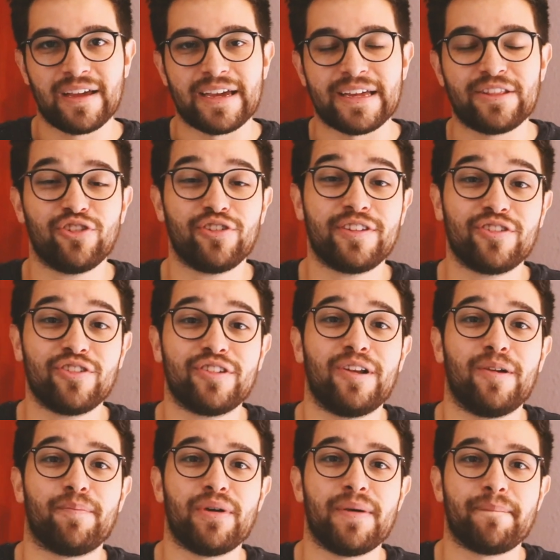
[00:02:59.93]
Entonces no se
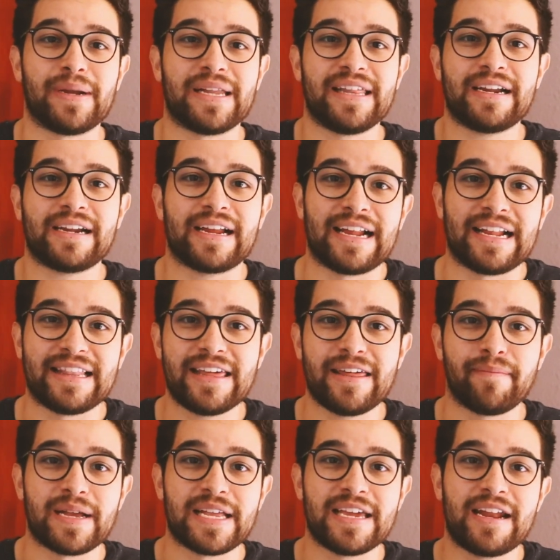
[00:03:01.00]
lo pueden perder el día de
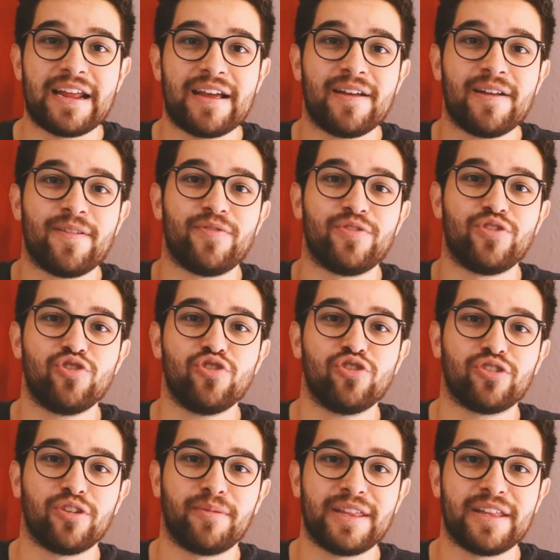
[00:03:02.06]
mañana. No
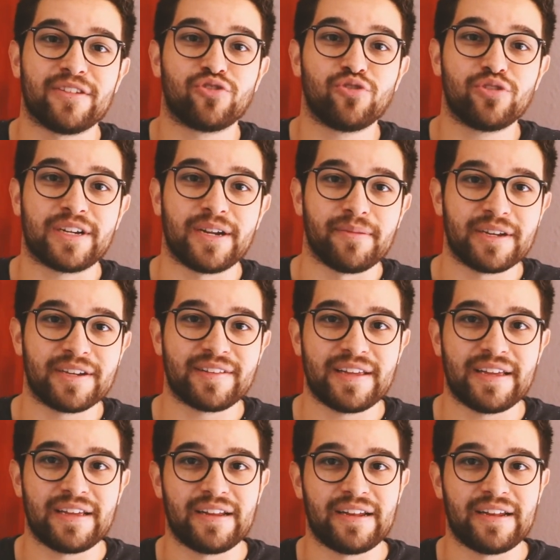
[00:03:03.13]
se olviden suscribirse,